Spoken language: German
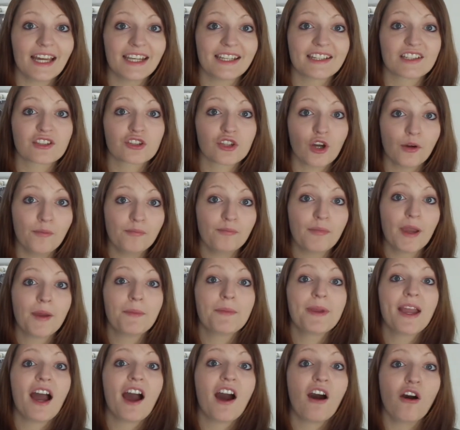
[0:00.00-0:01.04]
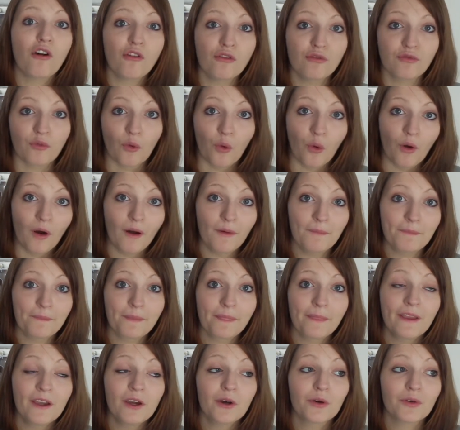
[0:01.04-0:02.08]
Ja, das kommt bei mir auch vor.
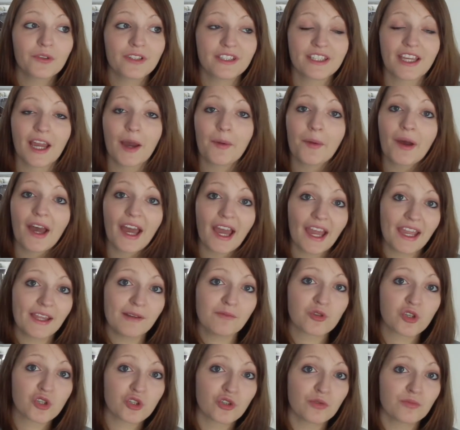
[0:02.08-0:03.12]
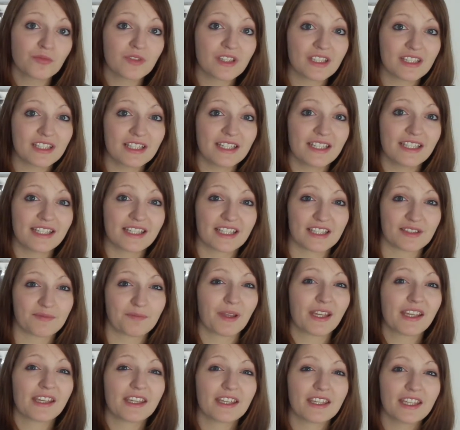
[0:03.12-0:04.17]
Und ich habe ein bestimmtes Lied,
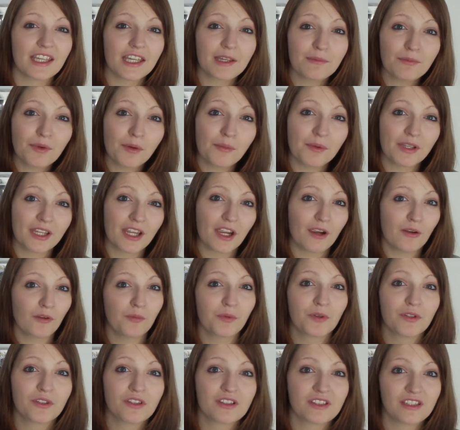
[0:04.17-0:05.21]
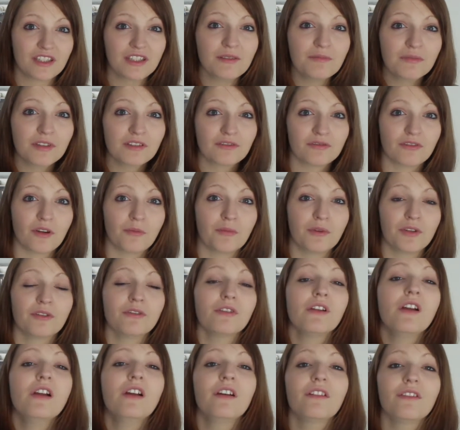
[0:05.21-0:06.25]
das bringe ich immer mit Harry Potter 7 in
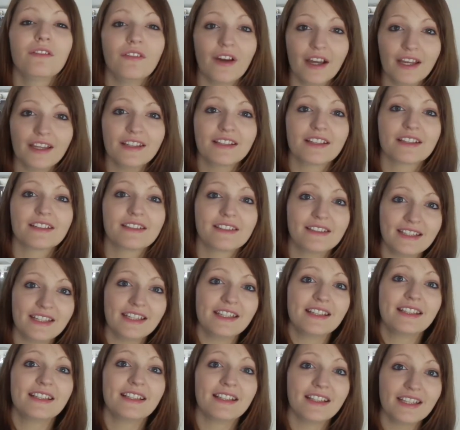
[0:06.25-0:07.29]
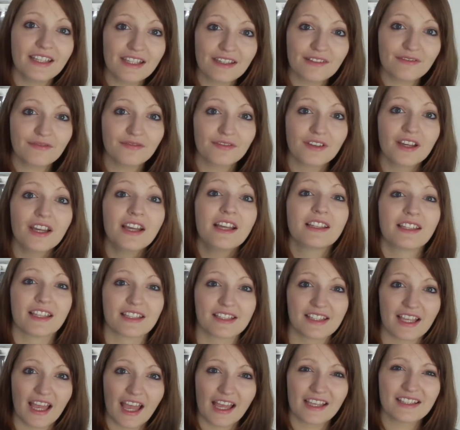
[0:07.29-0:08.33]
Verbindung, weil das Lied lief
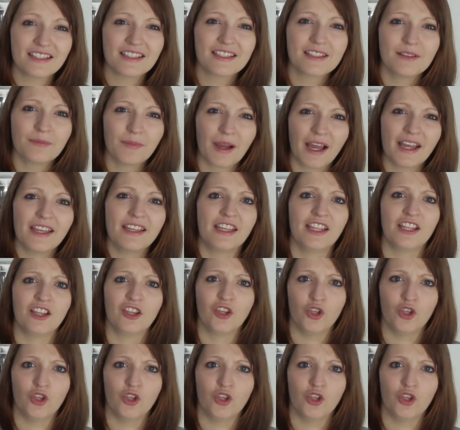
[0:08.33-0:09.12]
das erste Mal